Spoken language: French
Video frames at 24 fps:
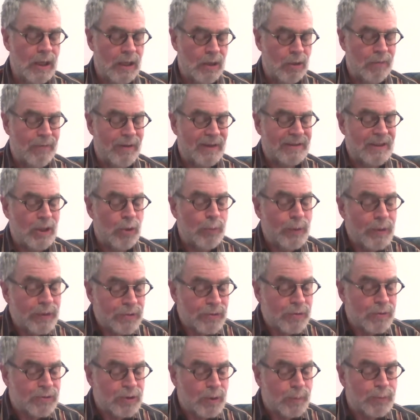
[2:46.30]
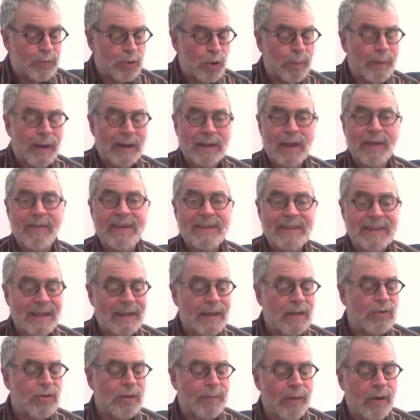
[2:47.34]
Le verset 8 de ce psaume
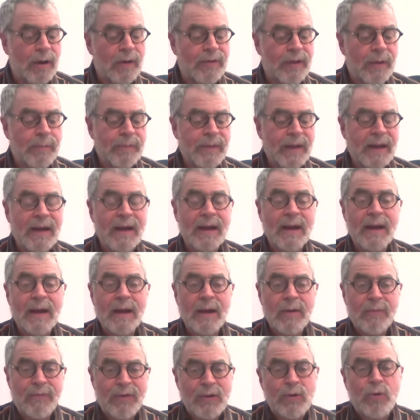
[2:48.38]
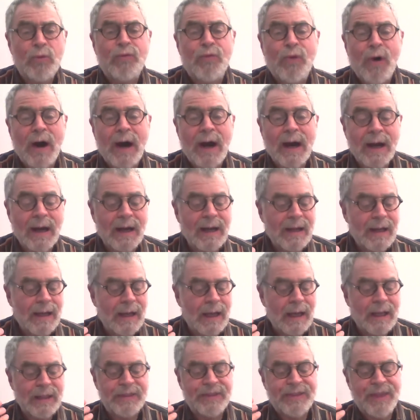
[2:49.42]
85 demande Fais-nous voir
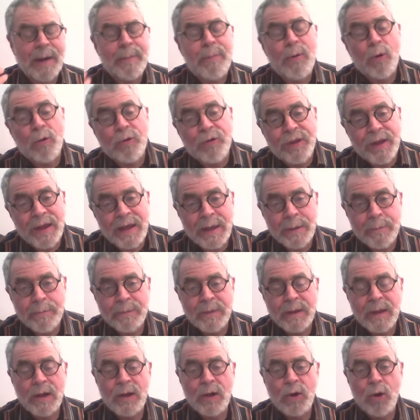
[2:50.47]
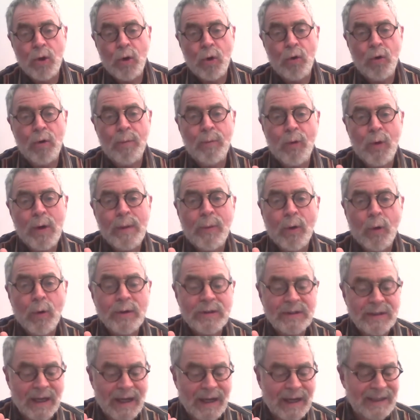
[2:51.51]
ta bonté. Le mot
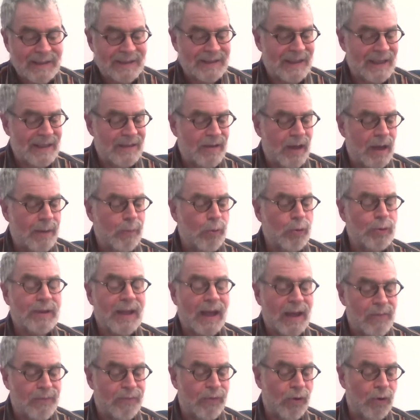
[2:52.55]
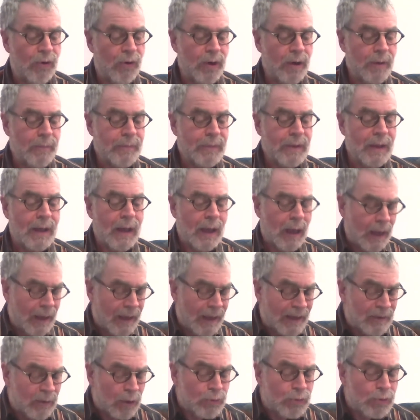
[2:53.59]
hébreu, c'est recède, un mot très fort.
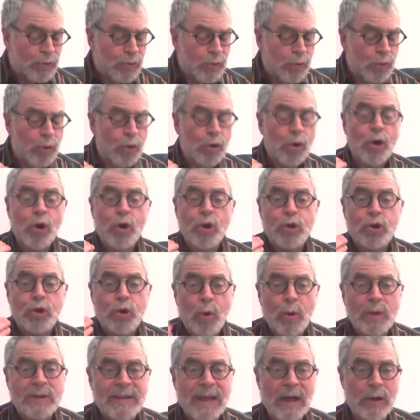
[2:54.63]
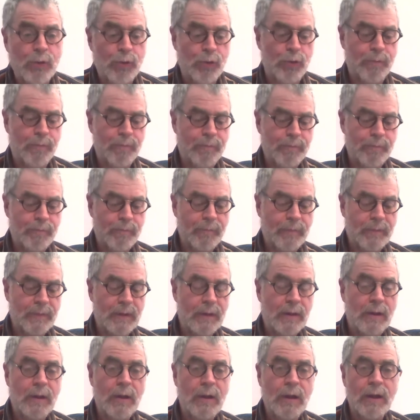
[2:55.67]
Et accorde-nous ton salut.
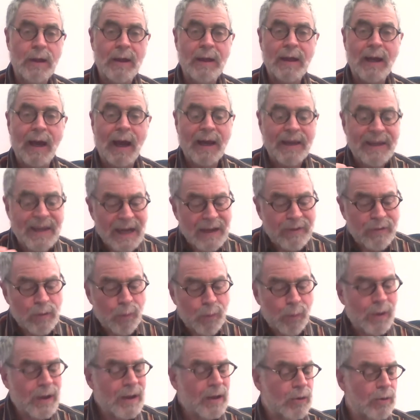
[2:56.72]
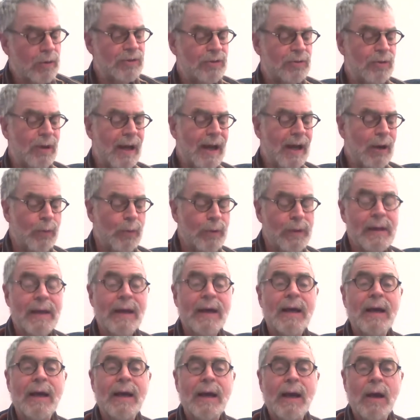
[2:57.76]
Rien de moins que cela,
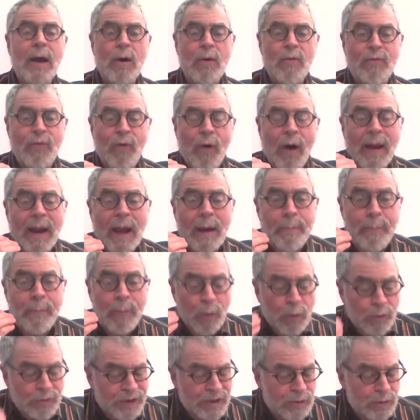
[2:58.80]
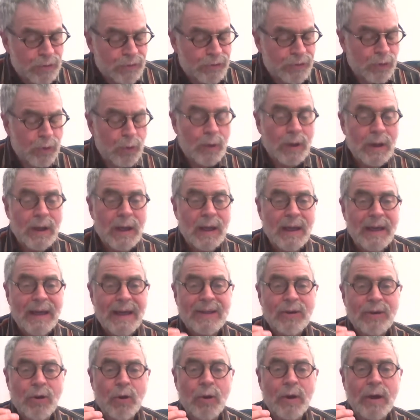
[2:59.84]
oui. Voir la bonté de Dieu et
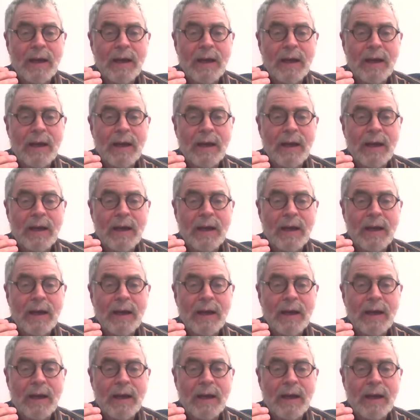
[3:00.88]
être